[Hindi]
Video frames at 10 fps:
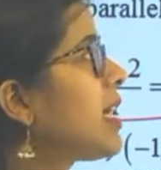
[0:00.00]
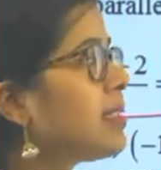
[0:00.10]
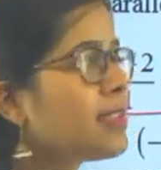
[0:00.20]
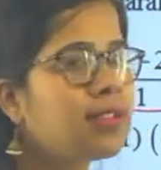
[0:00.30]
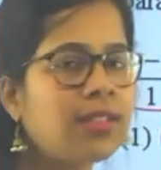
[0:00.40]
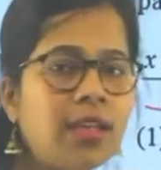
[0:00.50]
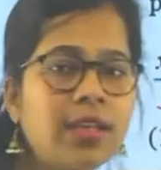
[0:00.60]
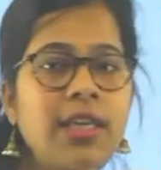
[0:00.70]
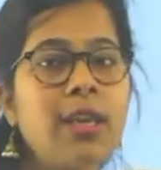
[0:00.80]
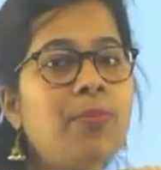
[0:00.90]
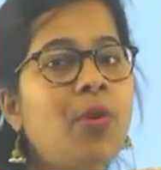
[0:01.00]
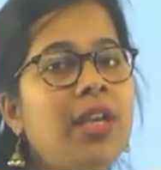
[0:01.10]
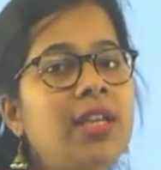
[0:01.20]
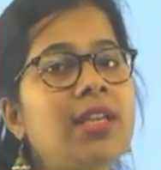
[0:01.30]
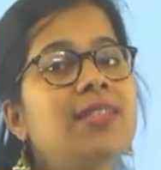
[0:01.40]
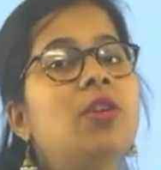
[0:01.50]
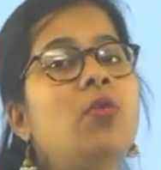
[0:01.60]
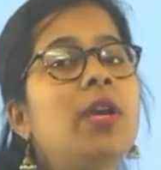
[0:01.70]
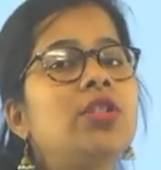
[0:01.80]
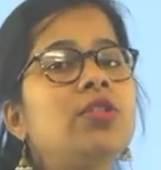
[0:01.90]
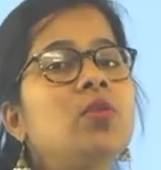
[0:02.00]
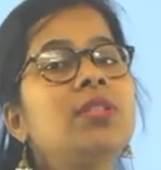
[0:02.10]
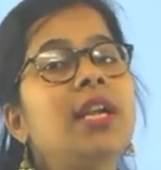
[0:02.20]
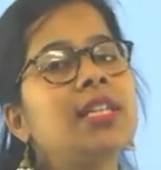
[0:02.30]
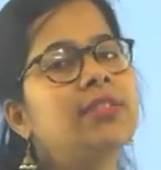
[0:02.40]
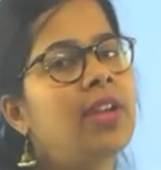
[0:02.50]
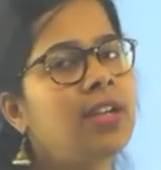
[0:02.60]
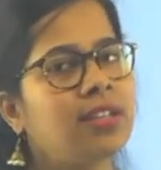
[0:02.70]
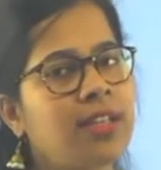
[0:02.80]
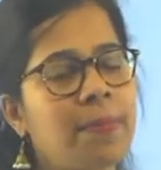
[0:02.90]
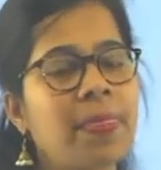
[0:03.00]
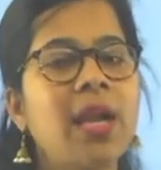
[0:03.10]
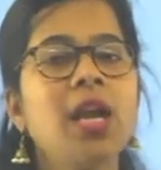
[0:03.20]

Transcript: कर सकते थे ना कि ये पॉइंट किस इक्वेशन को सेटिस्फाई करता है